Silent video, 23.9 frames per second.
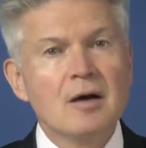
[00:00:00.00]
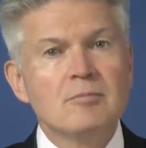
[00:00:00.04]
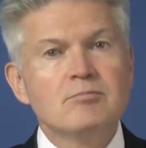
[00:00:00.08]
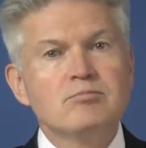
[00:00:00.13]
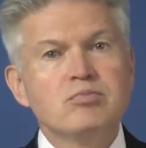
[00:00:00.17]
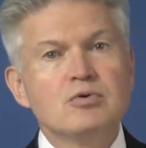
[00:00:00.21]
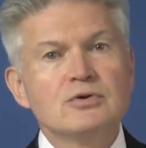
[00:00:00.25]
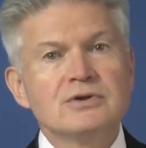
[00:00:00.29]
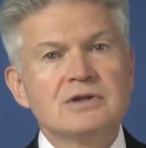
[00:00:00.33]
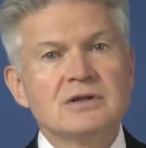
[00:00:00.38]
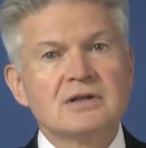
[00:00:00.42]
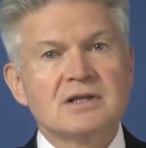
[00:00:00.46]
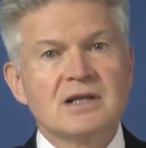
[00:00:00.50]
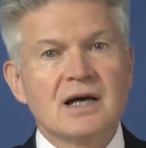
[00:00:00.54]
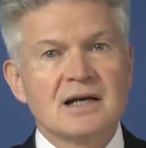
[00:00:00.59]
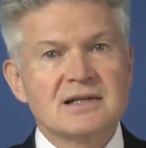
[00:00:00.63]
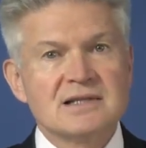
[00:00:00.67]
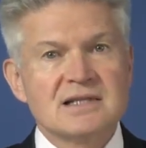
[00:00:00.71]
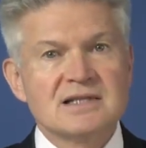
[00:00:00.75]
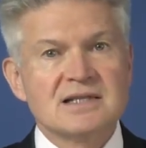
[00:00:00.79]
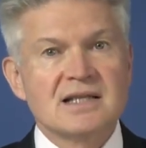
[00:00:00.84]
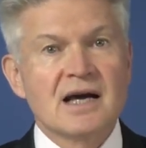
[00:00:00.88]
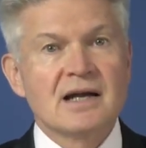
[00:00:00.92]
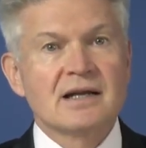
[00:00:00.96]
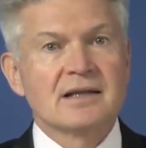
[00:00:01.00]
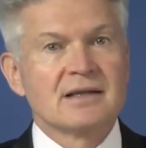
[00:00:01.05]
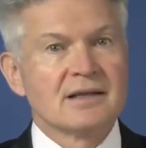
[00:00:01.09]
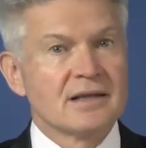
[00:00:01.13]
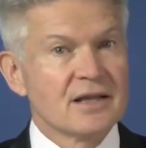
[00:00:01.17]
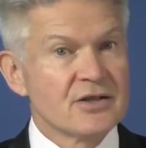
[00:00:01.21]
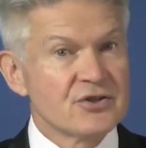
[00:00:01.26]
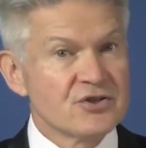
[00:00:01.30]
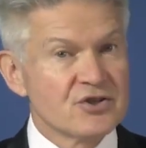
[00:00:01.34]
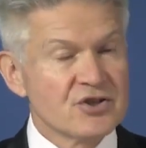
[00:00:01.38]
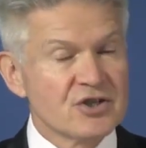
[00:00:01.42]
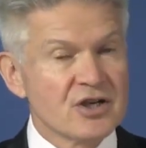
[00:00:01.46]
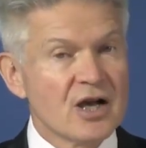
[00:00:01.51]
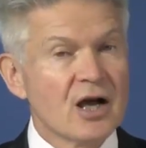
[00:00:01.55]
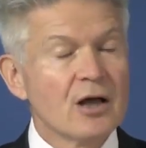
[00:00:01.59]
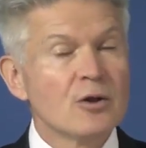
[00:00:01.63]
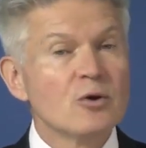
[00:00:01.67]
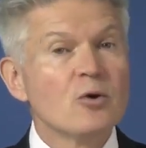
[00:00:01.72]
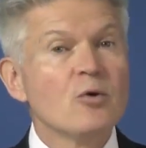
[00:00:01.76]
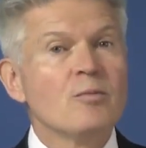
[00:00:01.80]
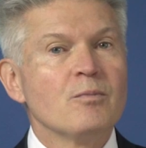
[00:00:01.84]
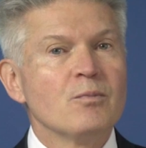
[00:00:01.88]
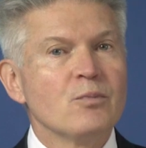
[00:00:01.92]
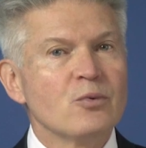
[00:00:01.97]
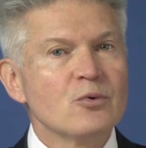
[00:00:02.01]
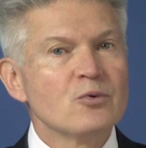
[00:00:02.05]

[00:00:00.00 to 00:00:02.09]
будет дан старт началу